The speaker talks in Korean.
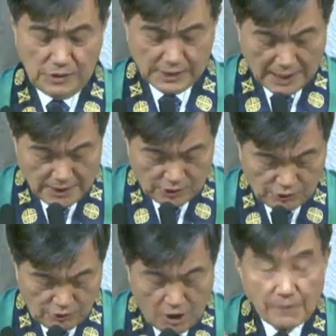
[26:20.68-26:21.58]
살
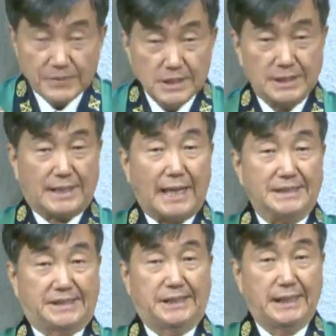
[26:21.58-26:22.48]
수 없는
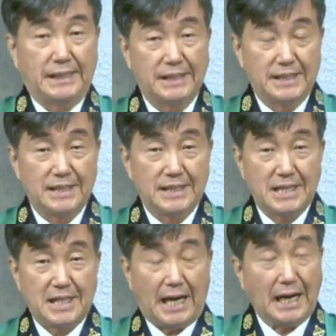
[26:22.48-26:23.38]
가치,
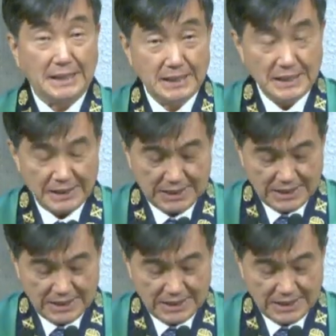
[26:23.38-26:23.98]
아니,